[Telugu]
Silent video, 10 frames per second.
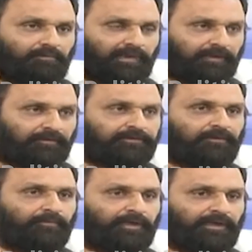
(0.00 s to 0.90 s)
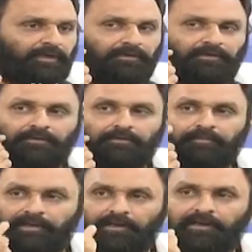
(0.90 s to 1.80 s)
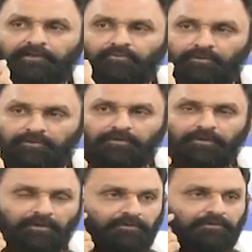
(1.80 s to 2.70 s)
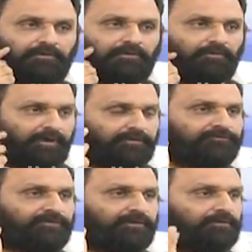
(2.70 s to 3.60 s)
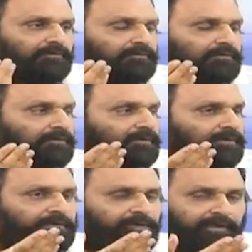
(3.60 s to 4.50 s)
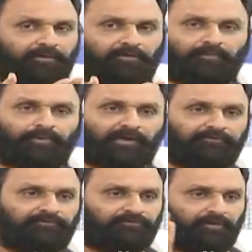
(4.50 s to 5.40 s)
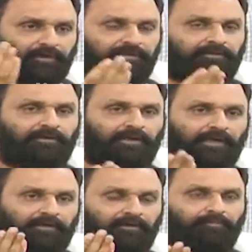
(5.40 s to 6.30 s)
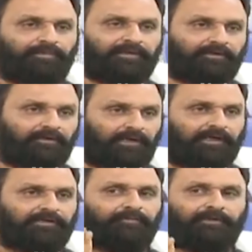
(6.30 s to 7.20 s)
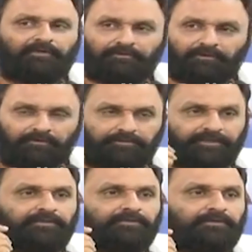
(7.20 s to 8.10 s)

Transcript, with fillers: మన తరపున మన లాయర్ కోర్టులో వాదిస్తాడు ఇవన్నీ కూడా ప్రాసెస్ ఒక ఐదేళ్ళు ఆరేళ్ళు పదేళ్ళు ఆర్గ్యుమెంట్లు జరుగుతాయి